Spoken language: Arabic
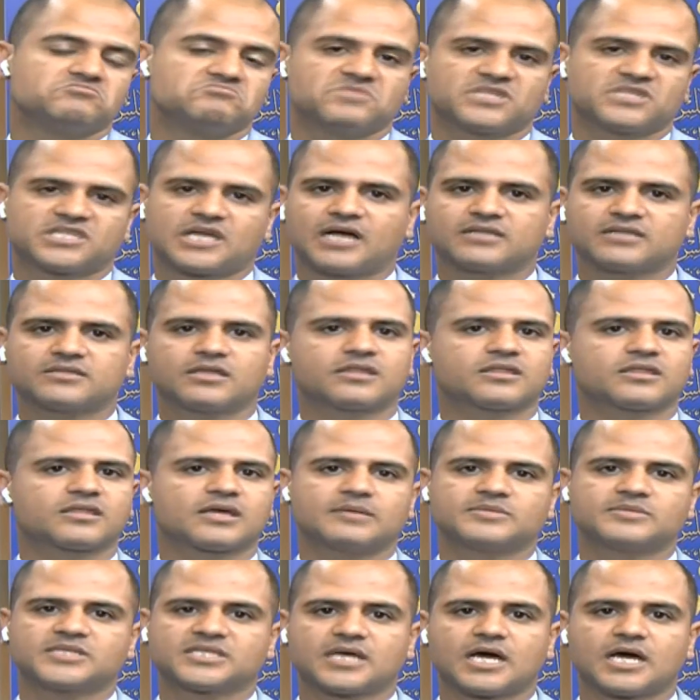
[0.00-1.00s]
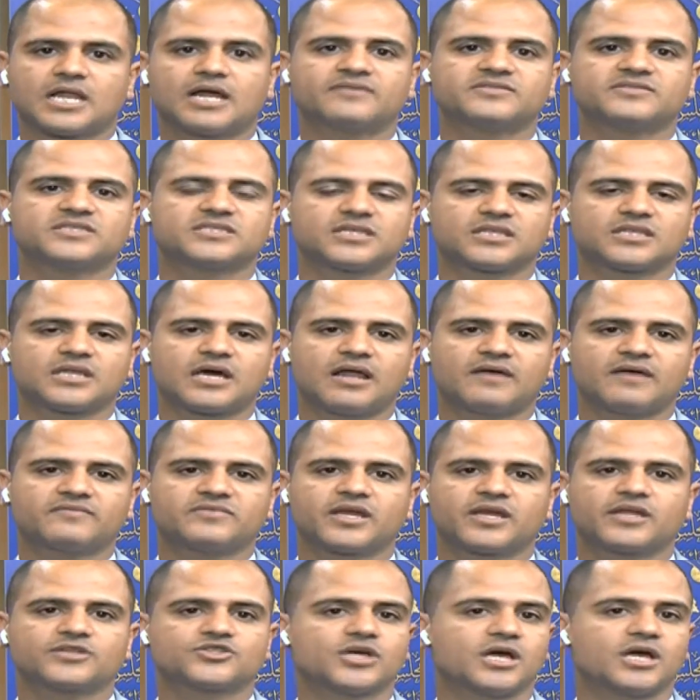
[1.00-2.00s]
نتحدث 5000 6000
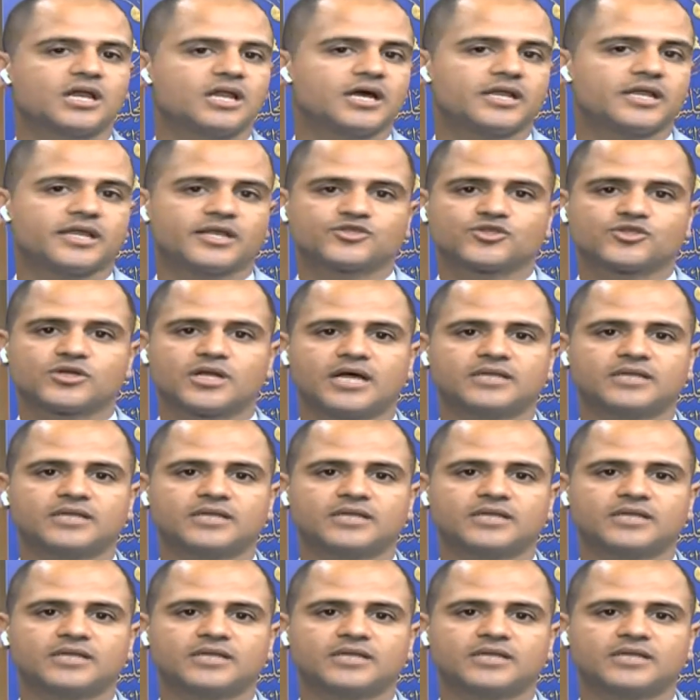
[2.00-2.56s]
درجه الان يجري